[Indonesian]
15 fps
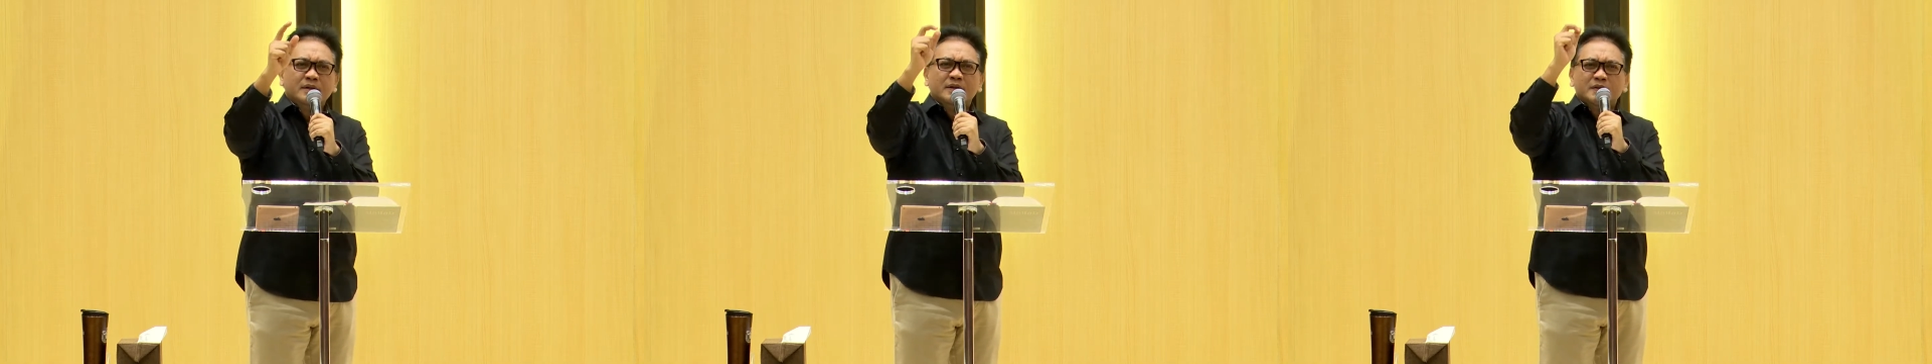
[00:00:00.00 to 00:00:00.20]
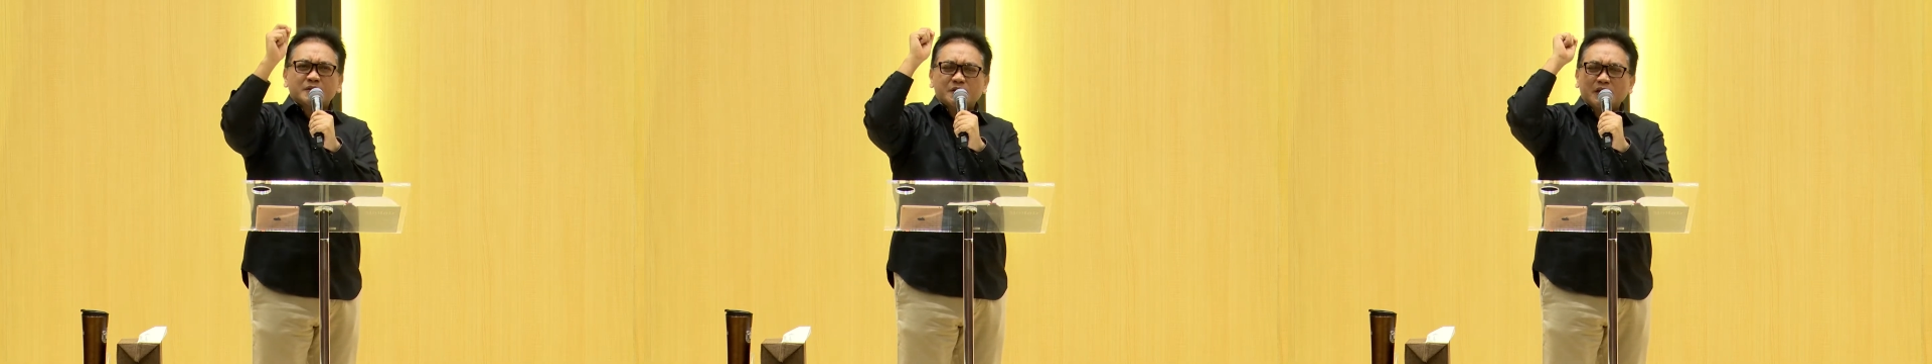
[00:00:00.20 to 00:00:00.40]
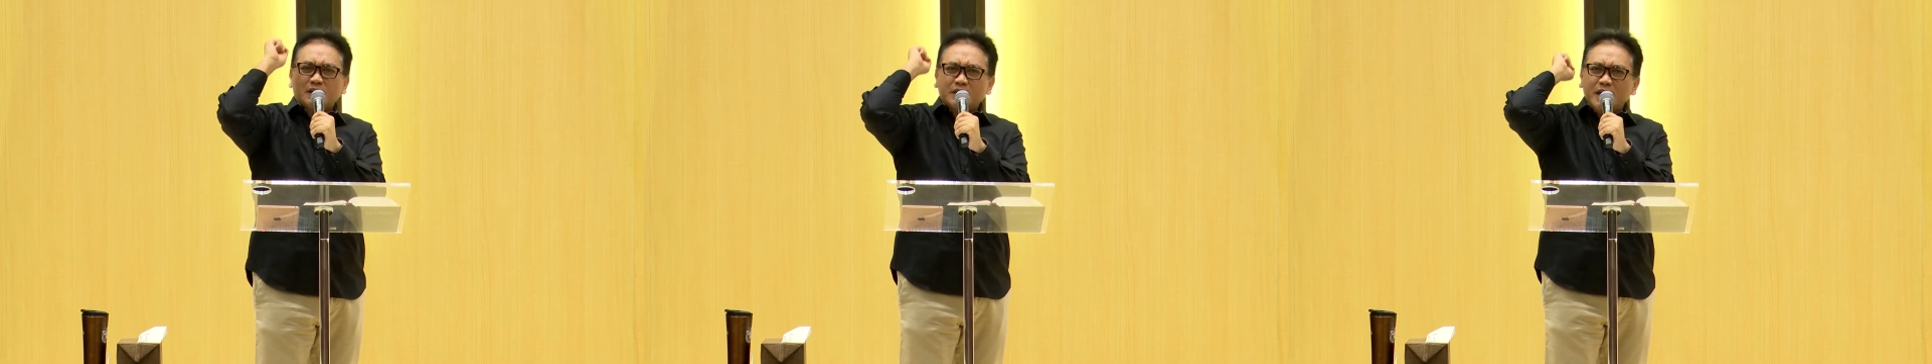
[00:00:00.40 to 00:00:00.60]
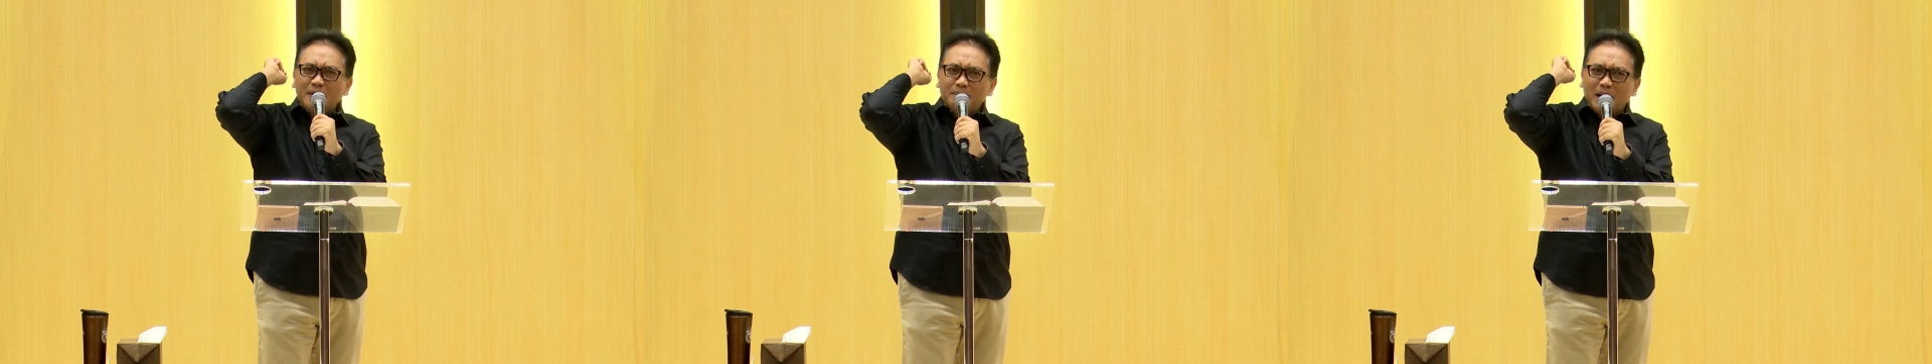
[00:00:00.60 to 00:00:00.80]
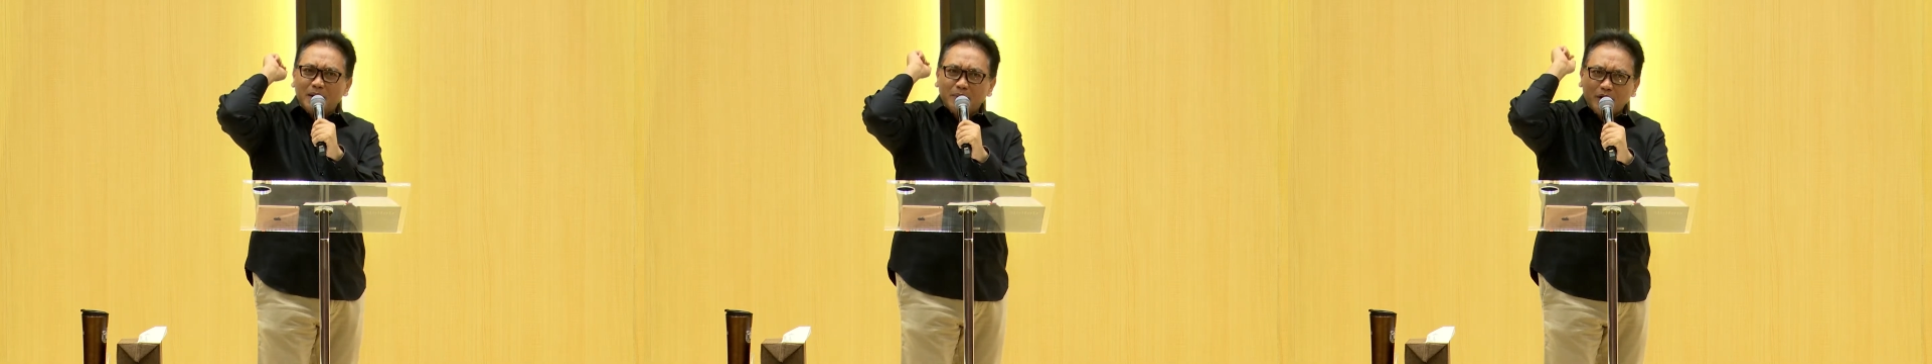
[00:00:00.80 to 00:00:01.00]
setiap
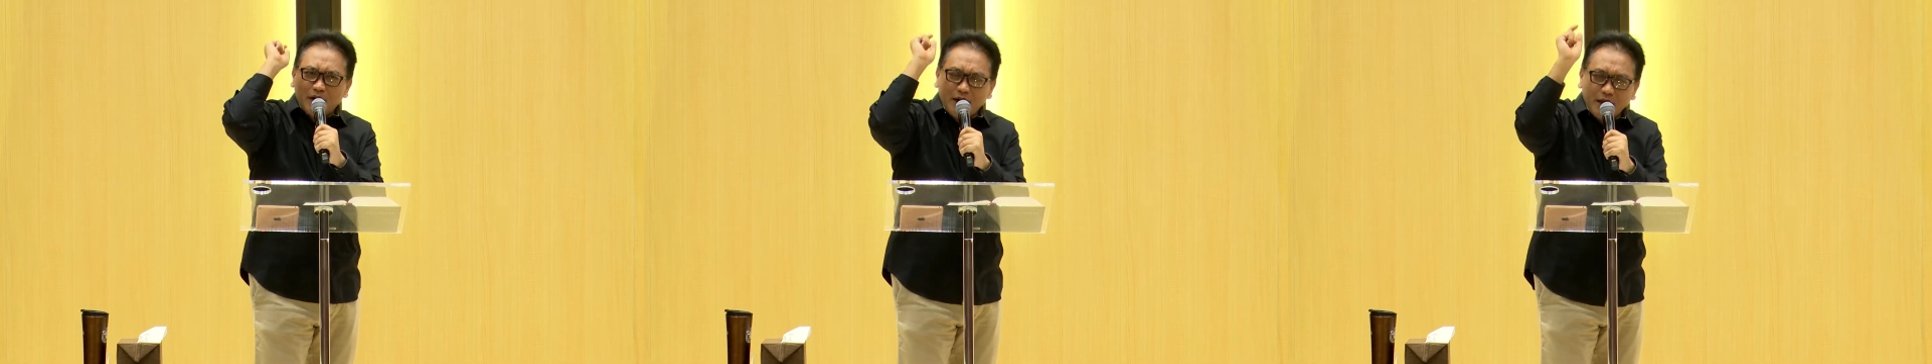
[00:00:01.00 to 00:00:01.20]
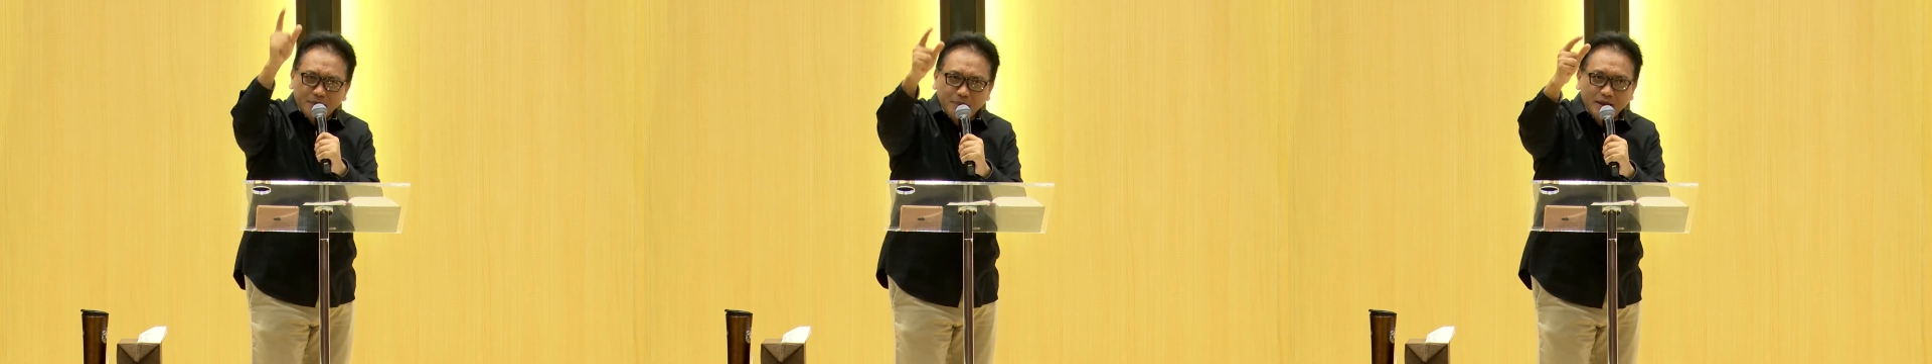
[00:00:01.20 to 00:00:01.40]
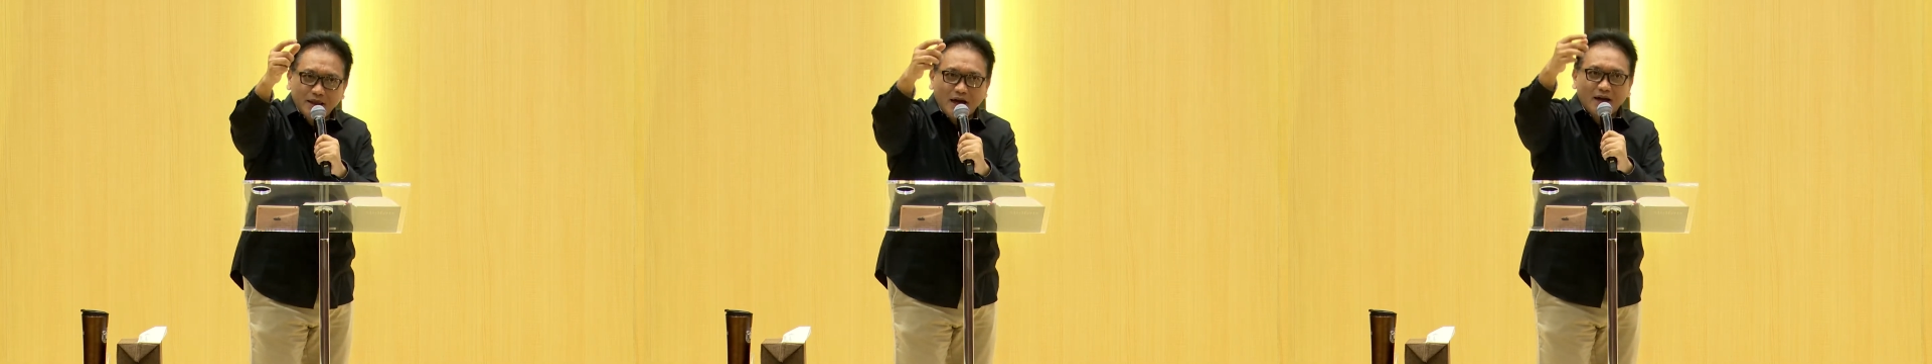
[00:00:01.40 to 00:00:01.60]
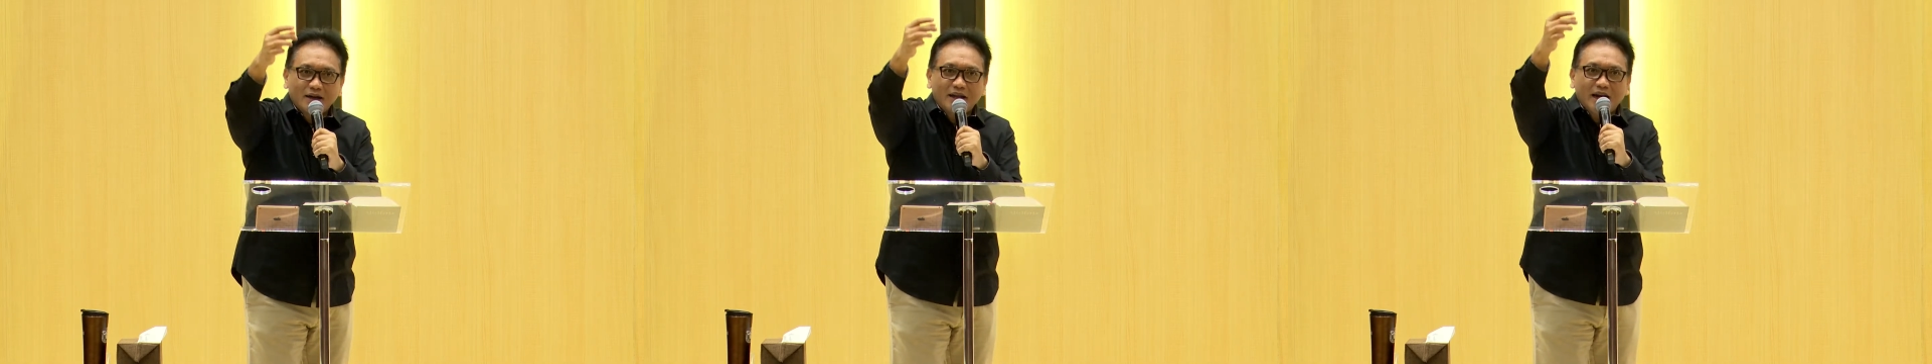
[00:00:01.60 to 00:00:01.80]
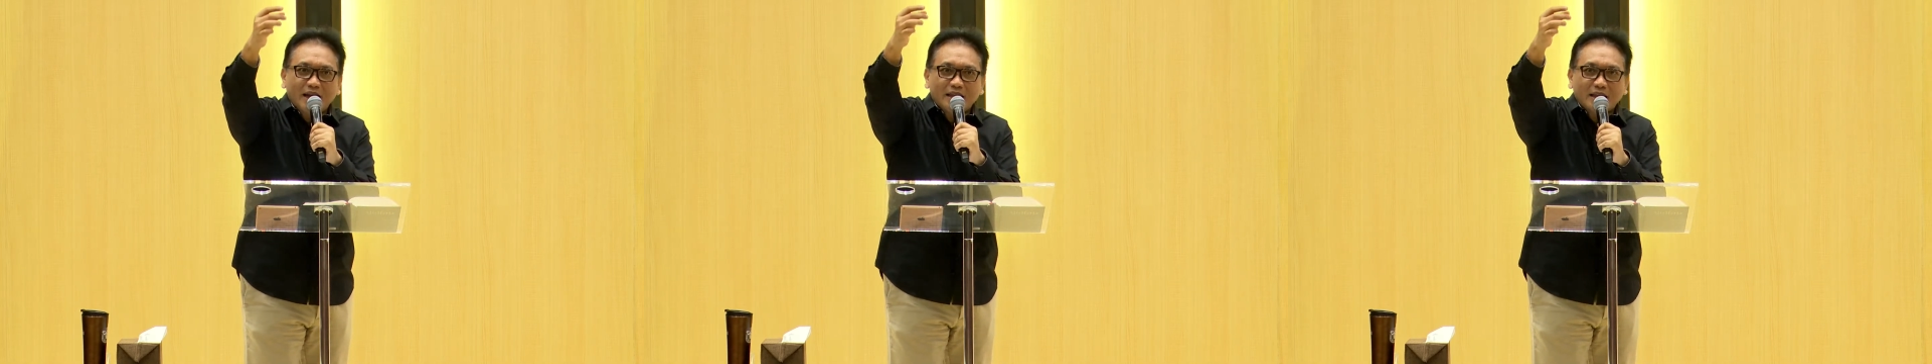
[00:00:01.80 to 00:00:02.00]
malam kalau dilihat bintang, dia lihat